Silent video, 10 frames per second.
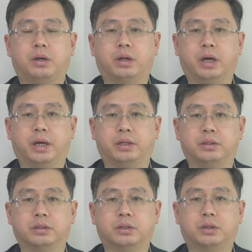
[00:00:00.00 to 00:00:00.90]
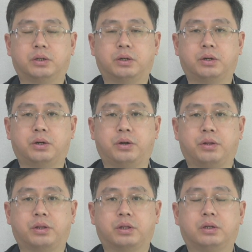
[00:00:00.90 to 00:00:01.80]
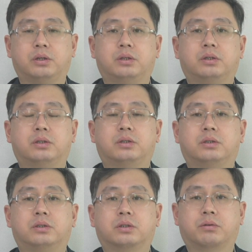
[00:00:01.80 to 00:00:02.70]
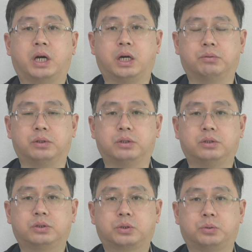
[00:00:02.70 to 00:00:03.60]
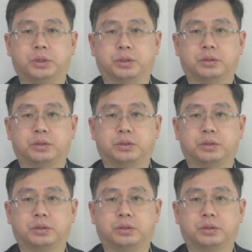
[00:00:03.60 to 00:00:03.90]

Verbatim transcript: land, earth, ground, soil